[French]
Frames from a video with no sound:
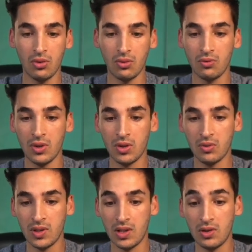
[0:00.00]
Donc où est-ce que
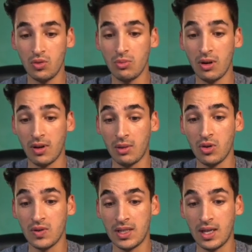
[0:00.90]
ça se situe bah,
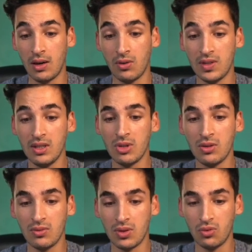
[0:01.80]
Vraiment, c'est à Antibes. Hein.
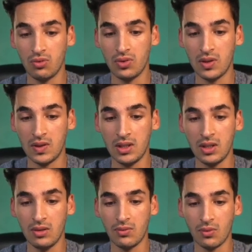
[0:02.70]
On est juste ici.